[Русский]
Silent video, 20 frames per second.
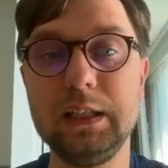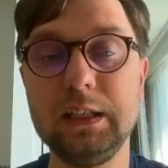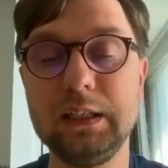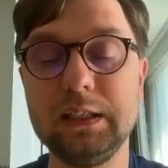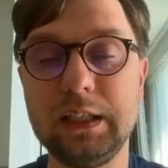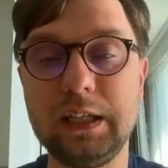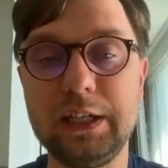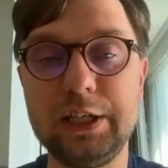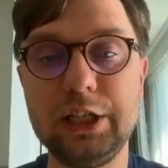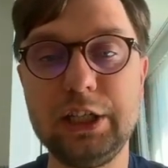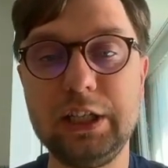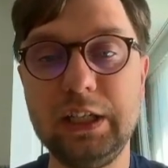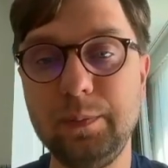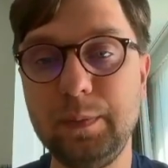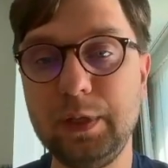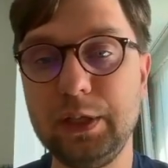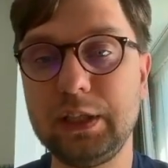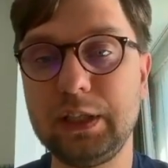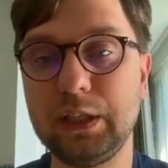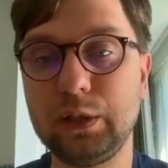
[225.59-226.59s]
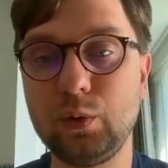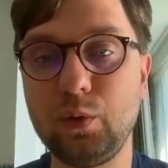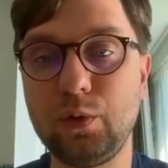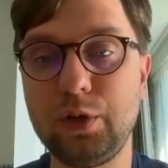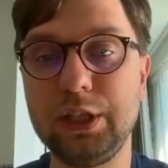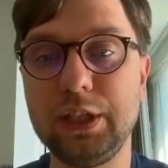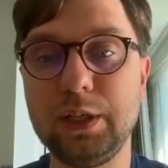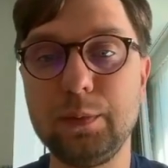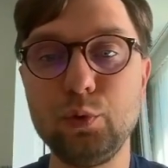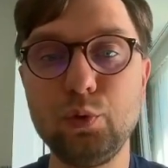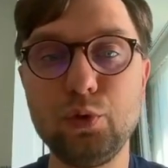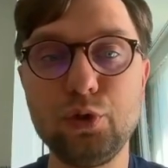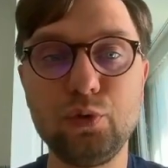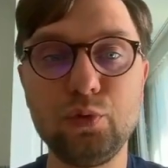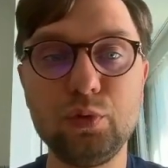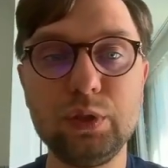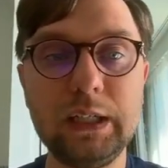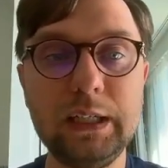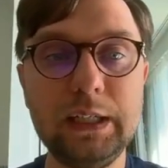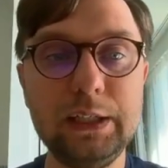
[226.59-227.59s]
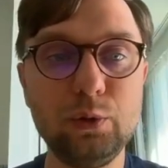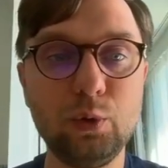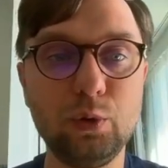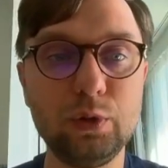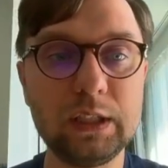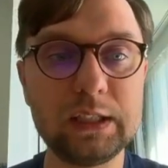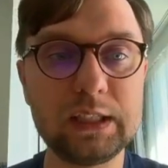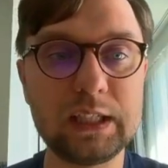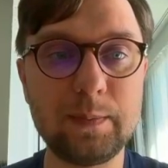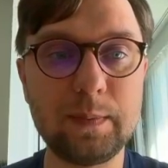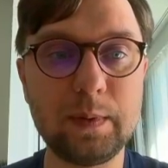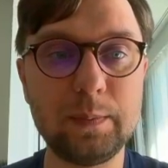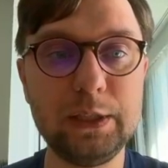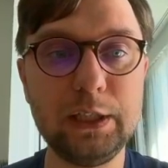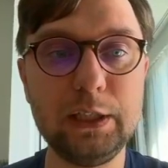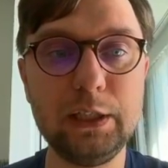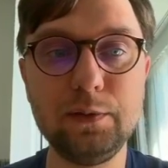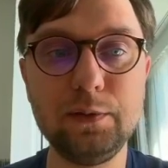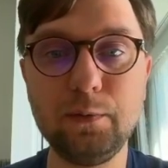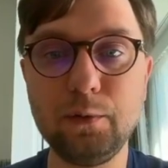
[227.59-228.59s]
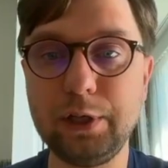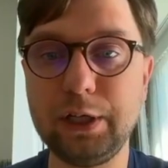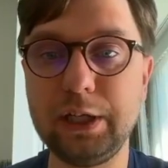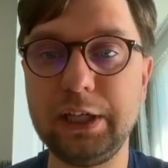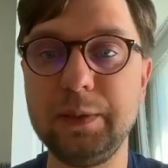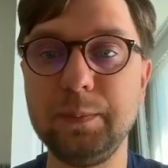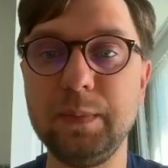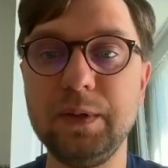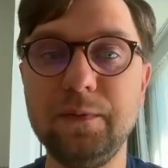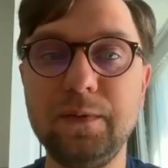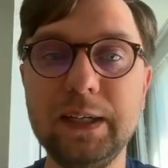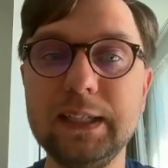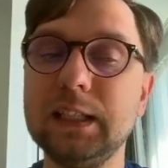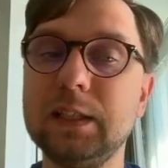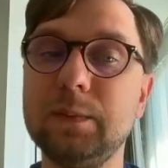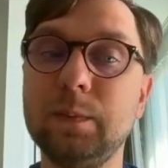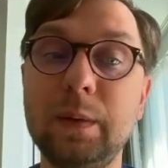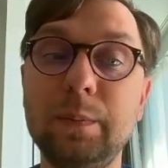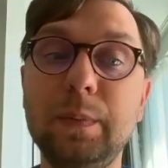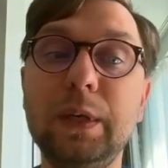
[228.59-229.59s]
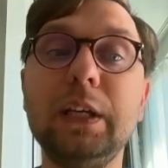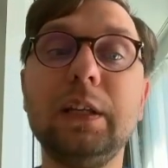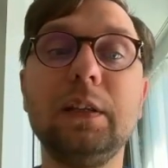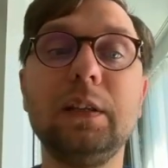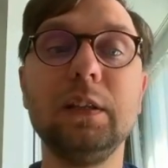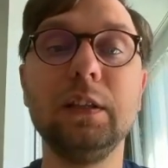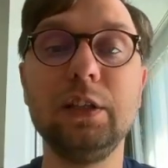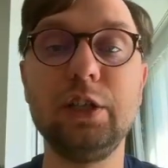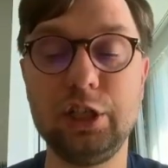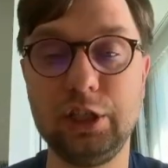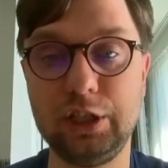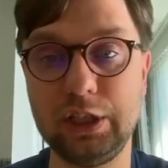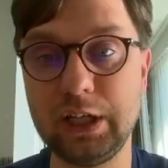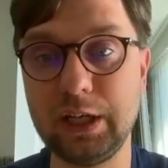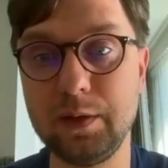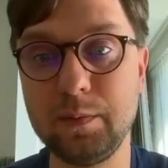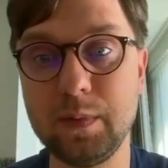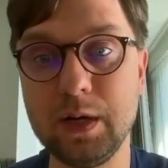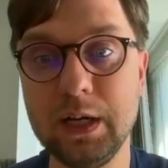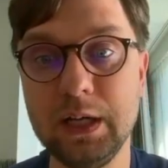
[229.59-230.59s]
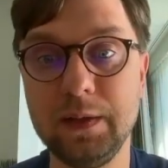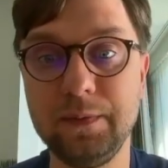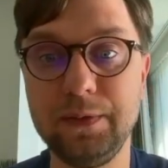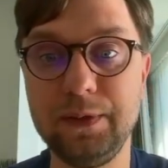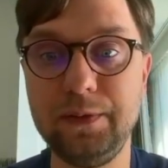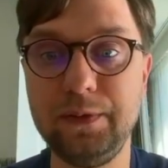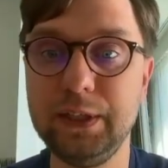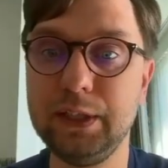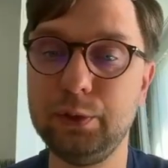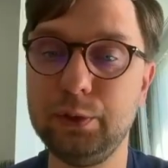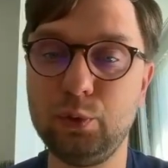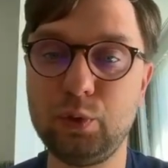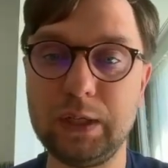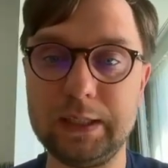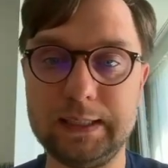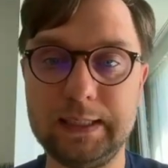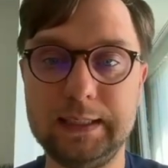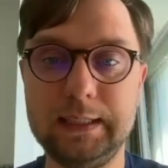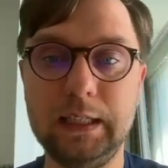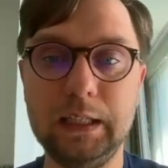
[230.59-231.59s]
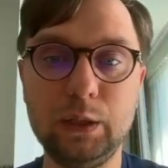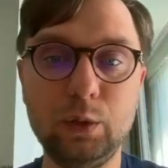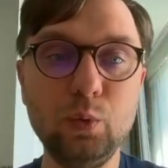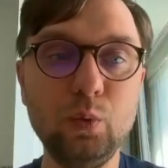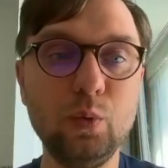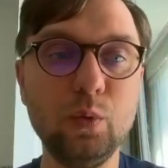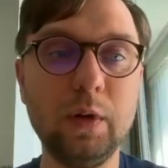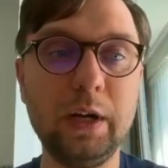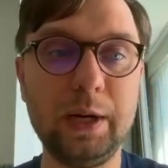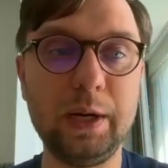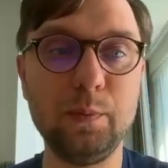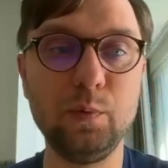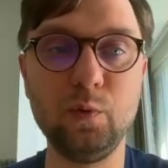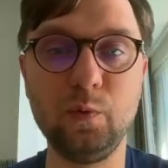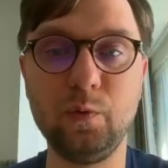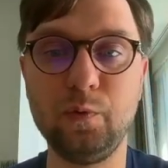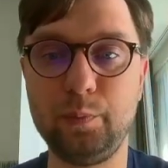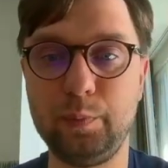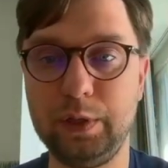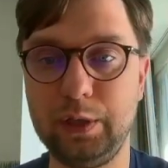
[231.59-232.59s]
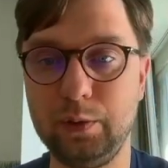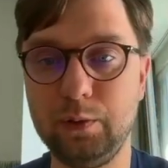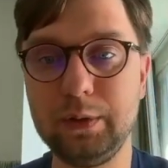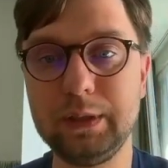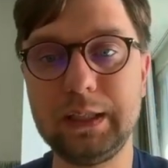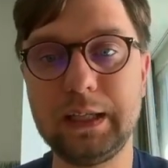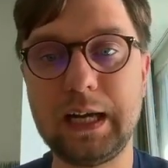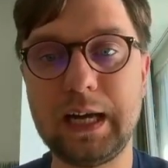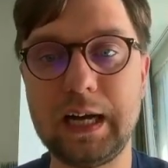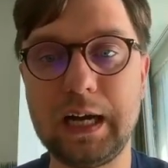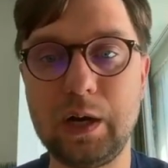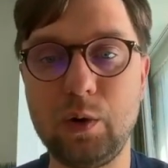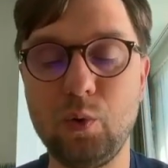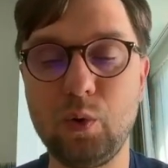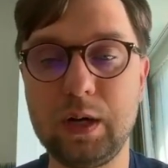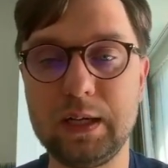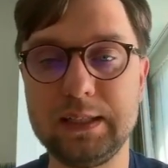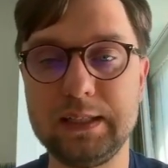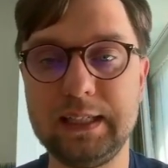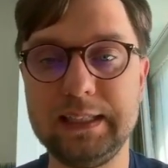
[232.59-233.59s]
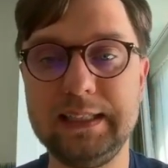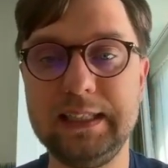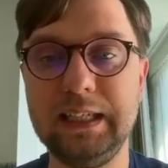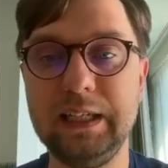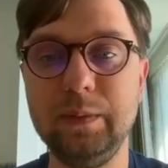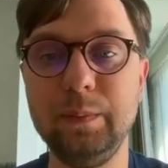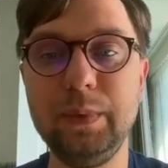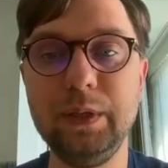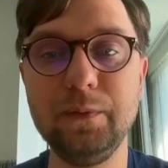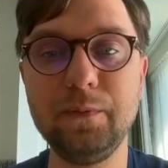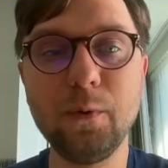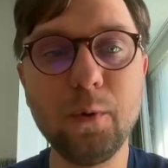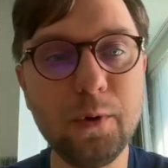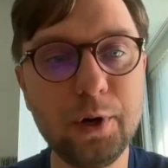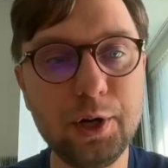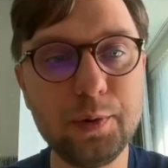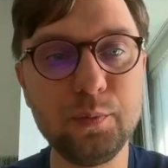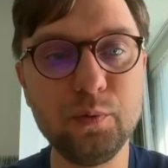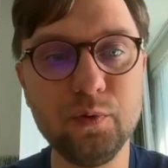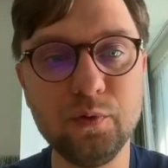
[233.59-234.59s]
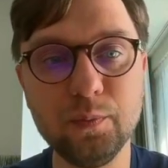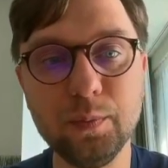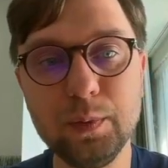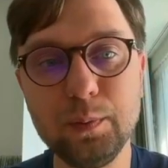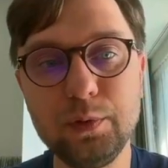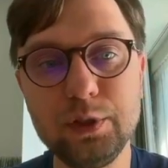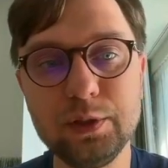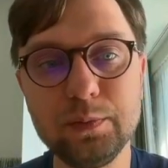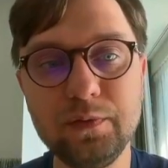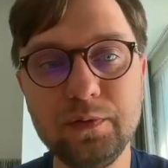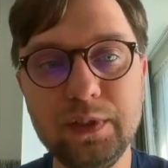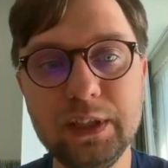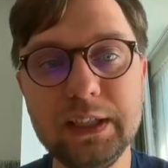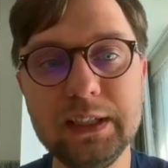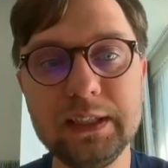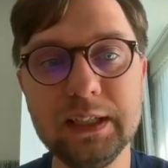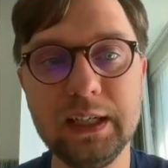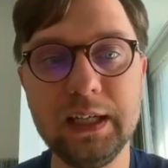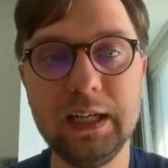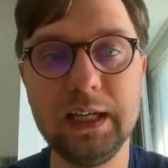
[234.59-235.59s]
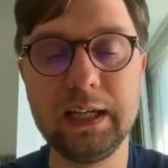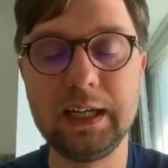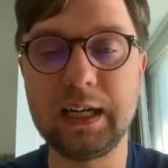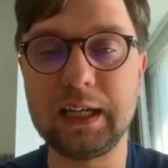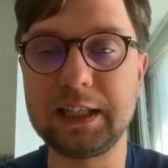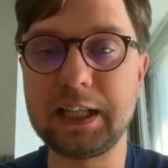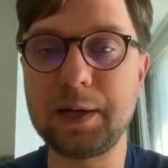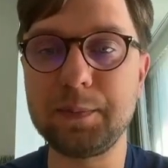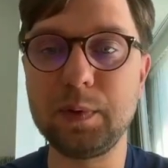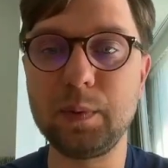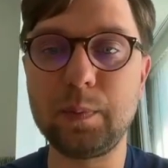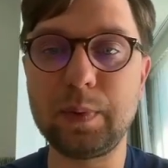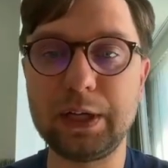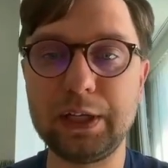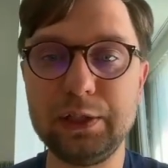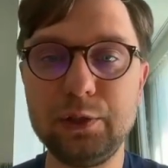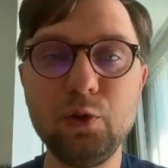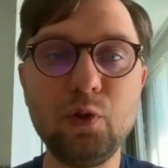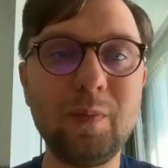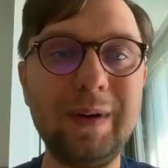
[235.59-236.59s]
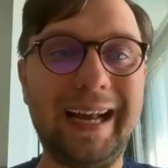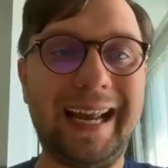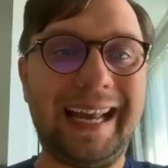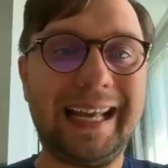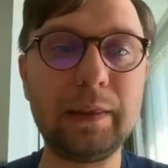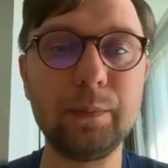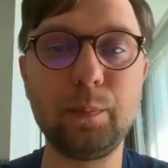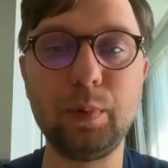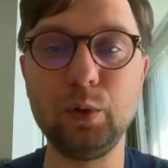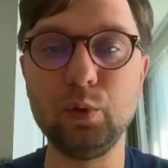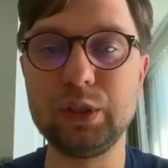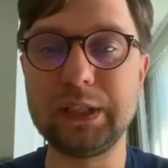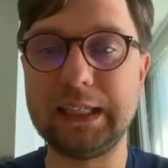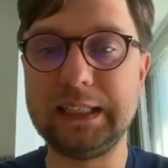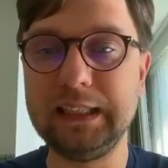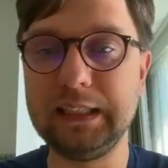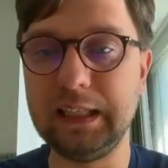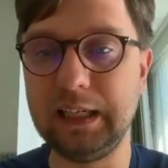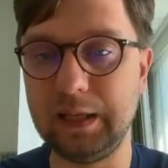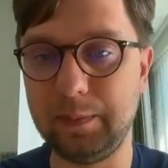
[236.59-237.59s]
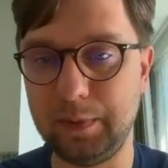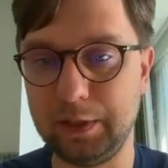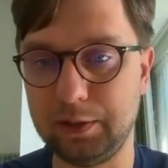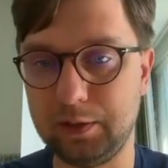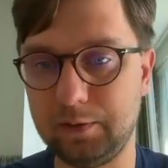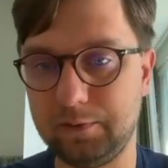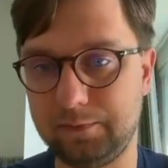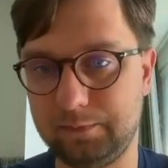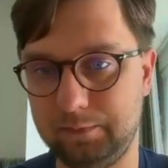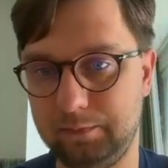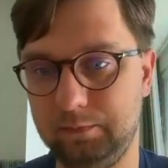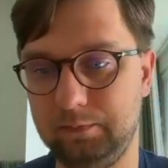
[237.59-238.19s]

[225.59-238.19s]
Значит, элемент, который нам нужно удалить, он на самом деле двойка. И мы в этот момент начинаем двигать указатель to remove вперед, а указатель before remove мы будем двигать, когда мы пройдем n плюс 1 элементов.